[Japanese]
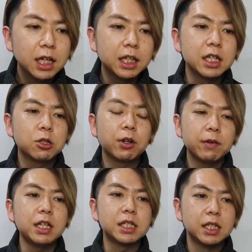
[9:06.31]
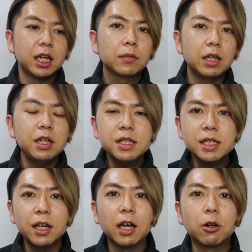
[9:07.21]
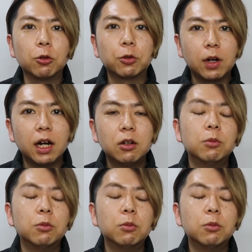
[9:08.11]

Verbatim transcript: で、それはですね、ですね、いつかやろうとか